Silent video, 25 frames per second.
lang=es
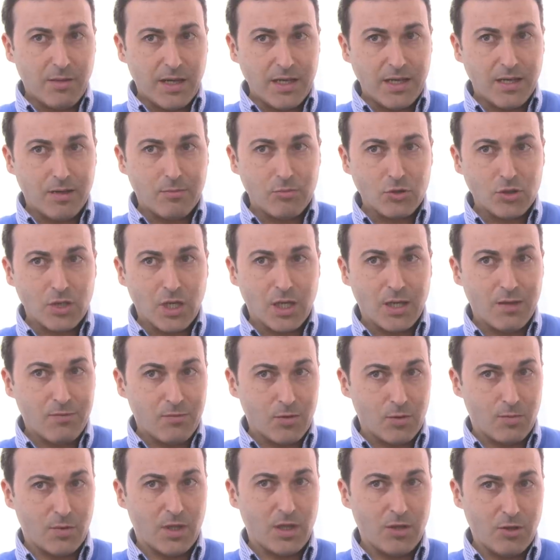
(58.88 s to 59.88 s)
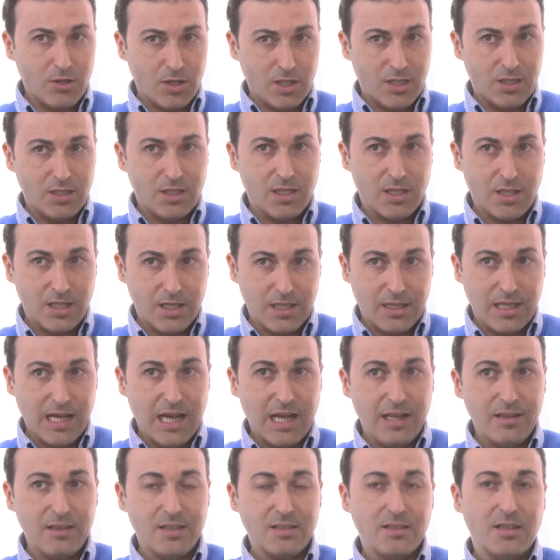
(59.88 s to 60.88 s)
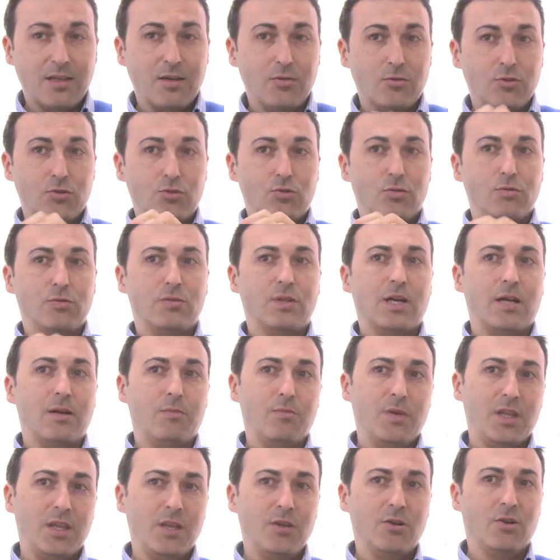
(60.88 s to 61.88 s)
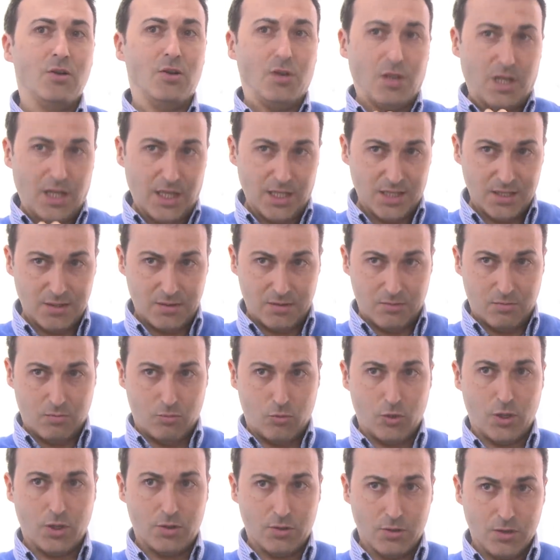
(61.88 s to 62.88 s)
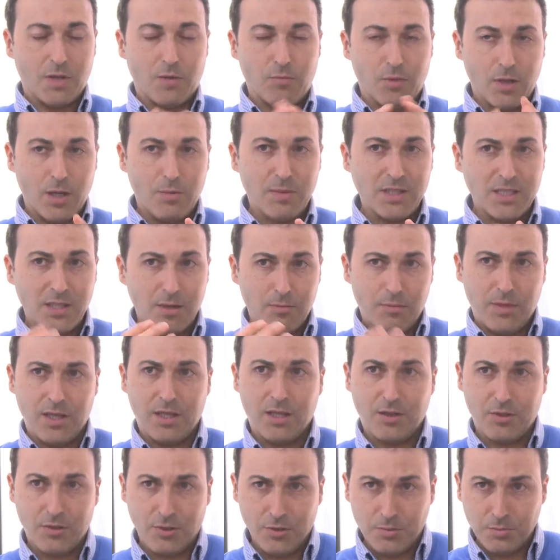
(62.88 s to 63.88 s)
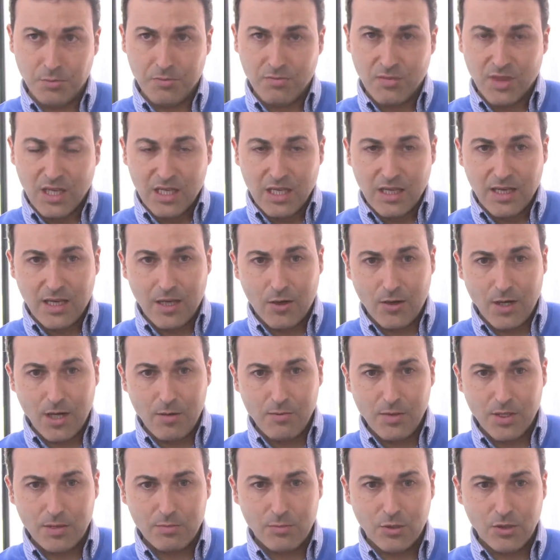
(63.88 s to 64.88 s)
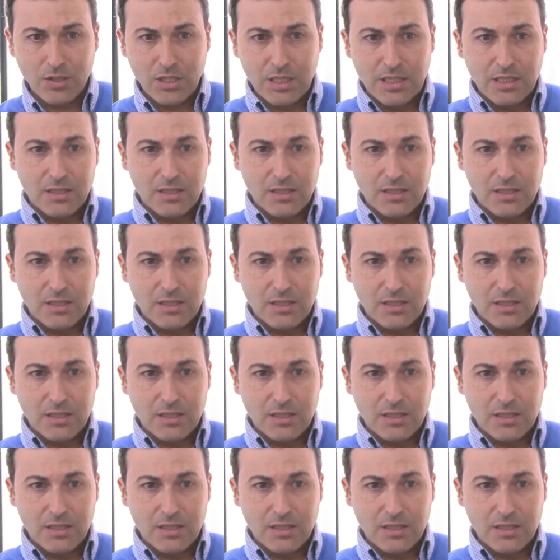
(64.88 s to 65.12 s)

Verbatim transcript: vaya a buscar información en Internet antes de la consulta al médico es bueno. El problema es el médico, que ahora mismo